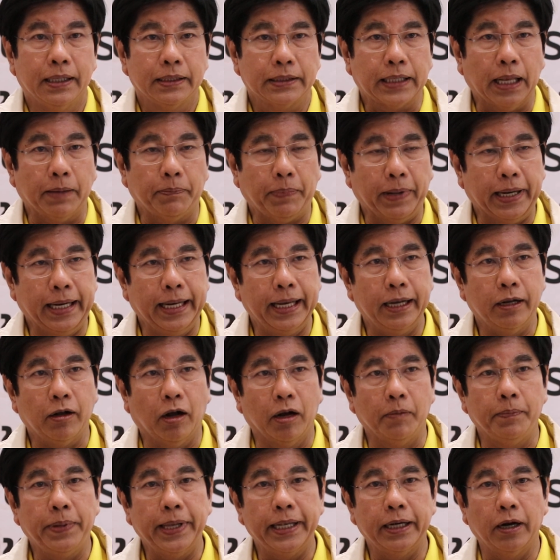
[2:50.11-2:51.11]
แต่เป็นเรื่องข
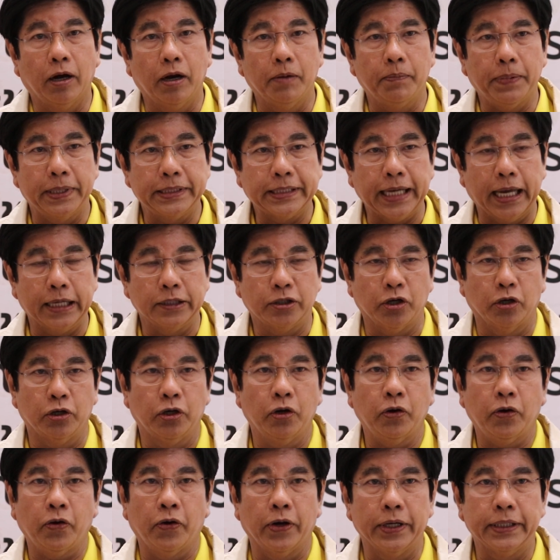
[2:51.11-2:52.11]
องพี่น้องประชาชน
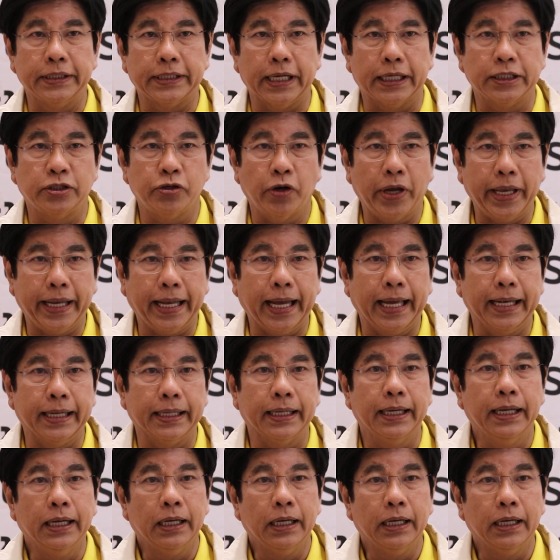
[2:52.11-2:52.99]
ทุกคนจะช่วยกัน